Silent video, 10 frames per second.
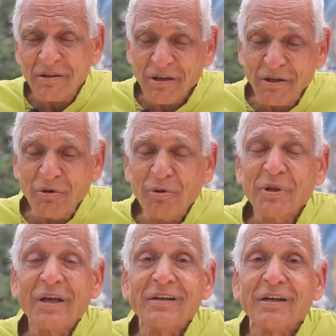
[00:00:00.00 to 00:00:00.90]

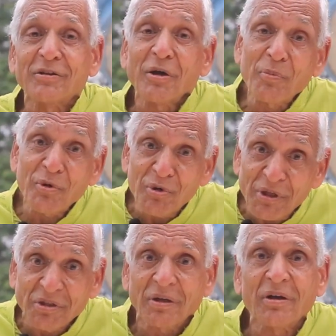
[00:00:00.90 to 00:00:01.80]
చేయకూడదా అని
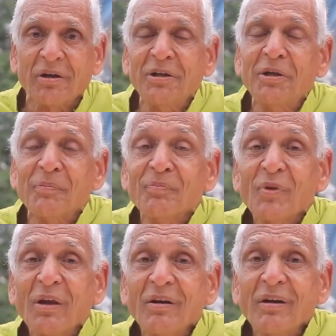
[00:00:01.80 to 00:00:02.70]
తప్పకుండా చేయాలి
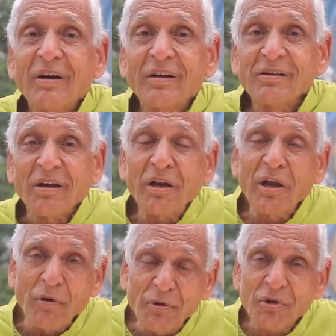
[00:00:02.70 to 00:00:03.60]

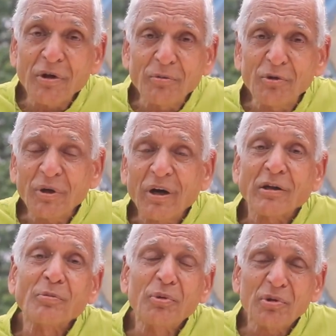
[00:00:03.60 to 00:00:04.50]
చాలా అవసరము
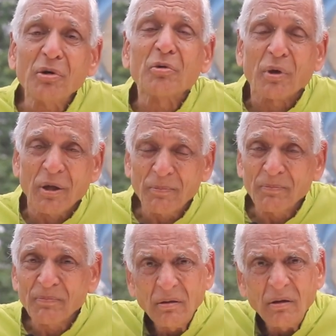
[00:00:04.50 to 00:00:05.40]
అద్భుతం కూడా
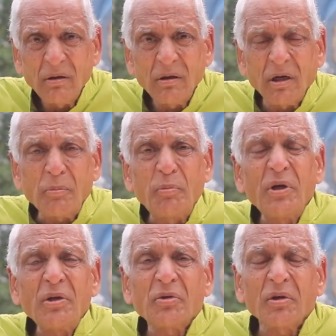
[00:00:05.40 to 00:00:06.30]

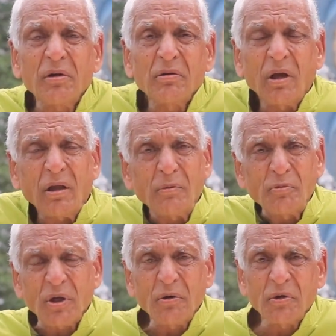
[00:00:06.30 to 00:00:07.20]
గర్భిణీ స్త్రీలు ధ్యానం
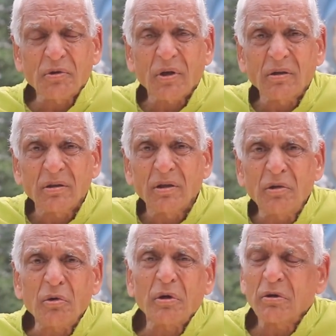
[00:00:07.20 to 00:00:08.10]
చేయవచ్చా అని
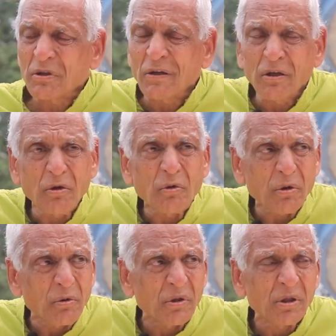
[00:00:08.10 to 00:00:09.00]
ఇది ఒక సందేహం
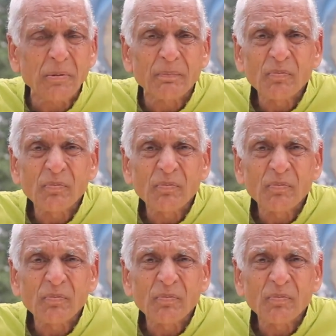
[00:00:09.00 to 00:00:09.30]
కూడా ఉంది